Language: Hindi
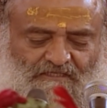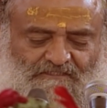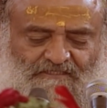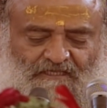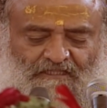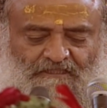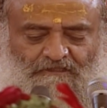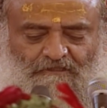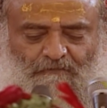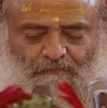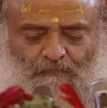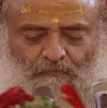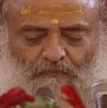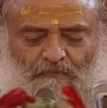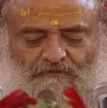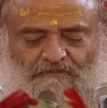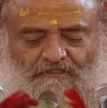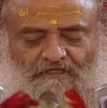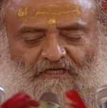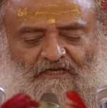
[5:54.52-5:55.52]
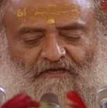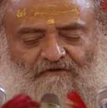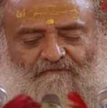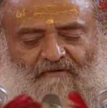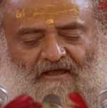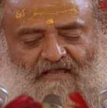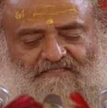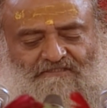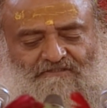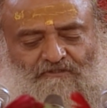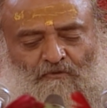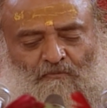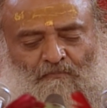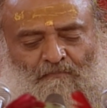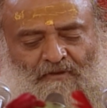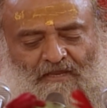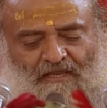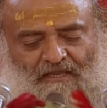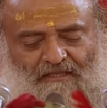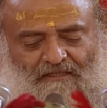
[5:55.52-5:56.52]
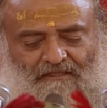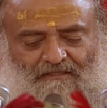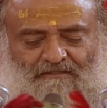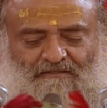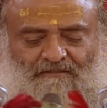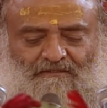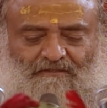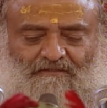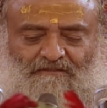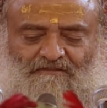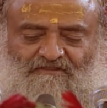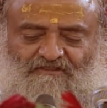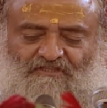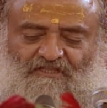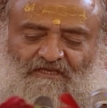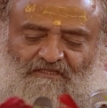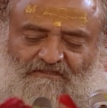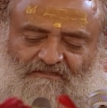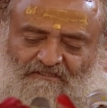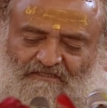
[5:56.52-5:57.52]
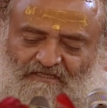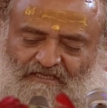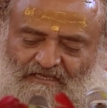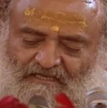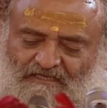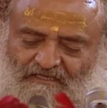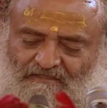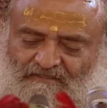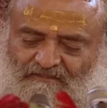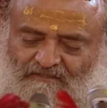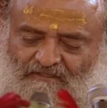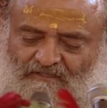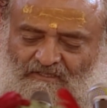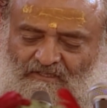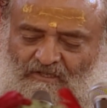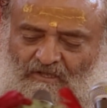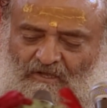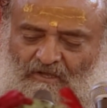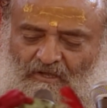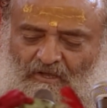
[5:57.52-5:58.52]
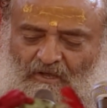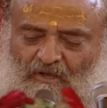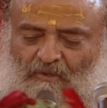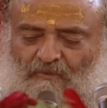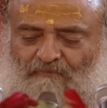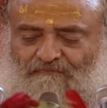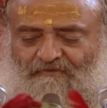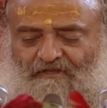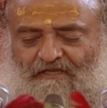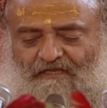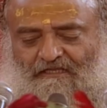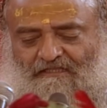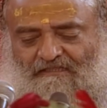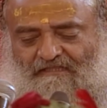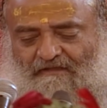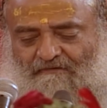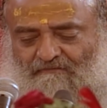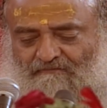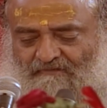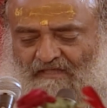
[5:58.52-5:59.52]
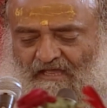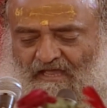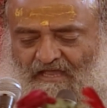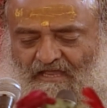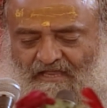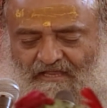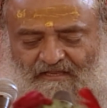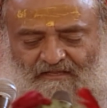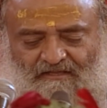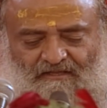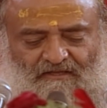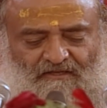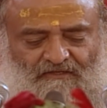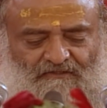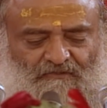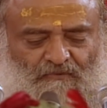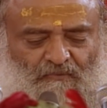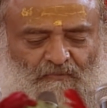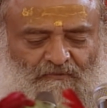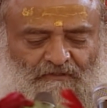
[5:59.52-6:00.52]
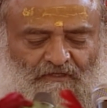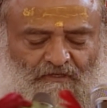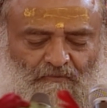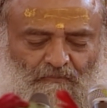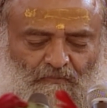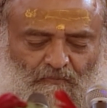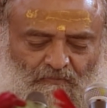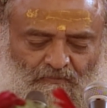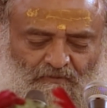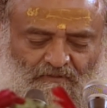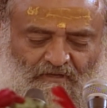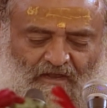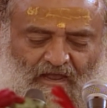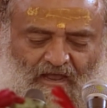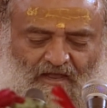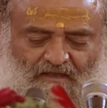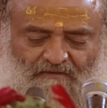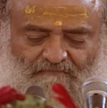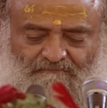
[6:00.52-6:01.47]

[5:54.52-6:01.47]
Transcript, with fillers: संत पुरुष ही वास्तव में तीर्थ है और वे ही देवता है क्योंकि उनका